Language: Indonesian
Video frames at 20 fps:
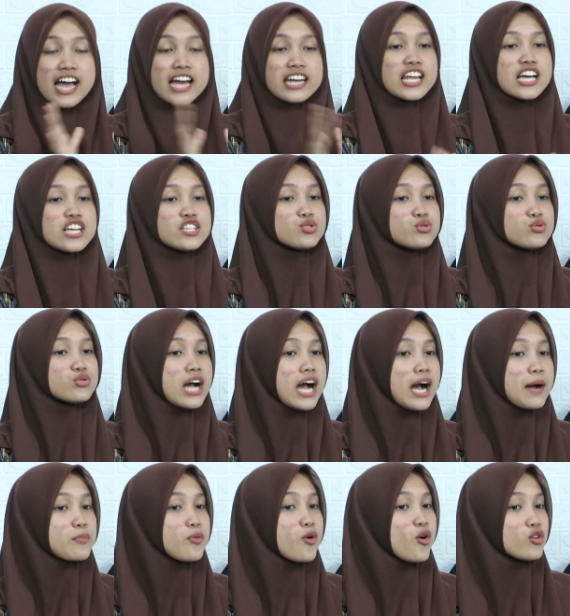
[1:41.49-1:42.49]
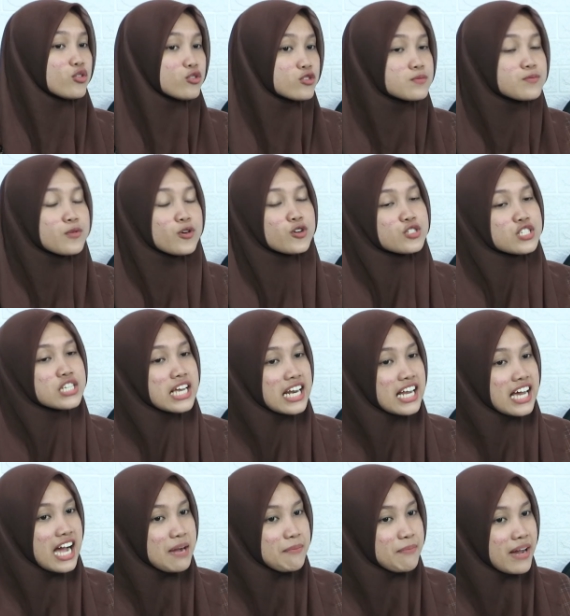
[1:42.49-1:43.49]
dan juga bonus-bonus
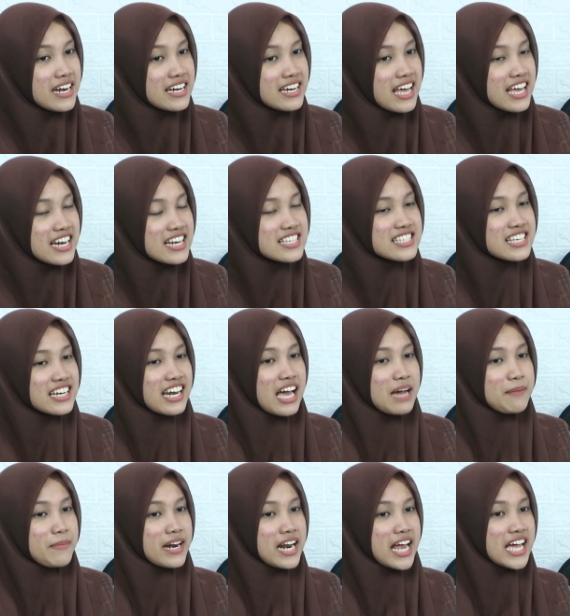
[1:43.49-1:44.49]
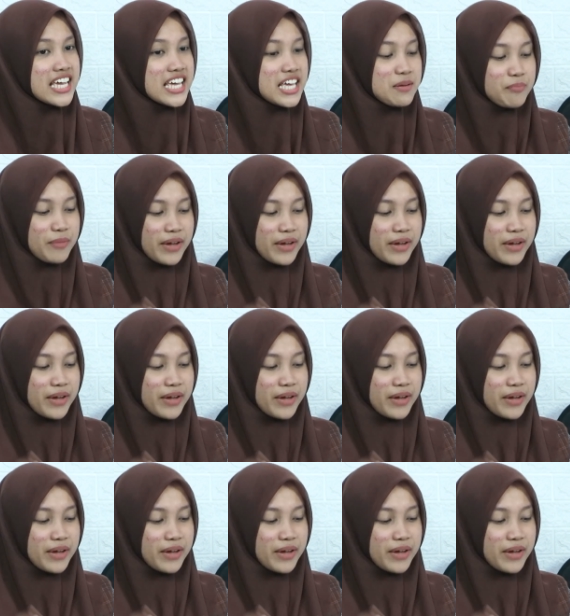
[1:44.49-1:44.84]
kelengkapan dari senapan angin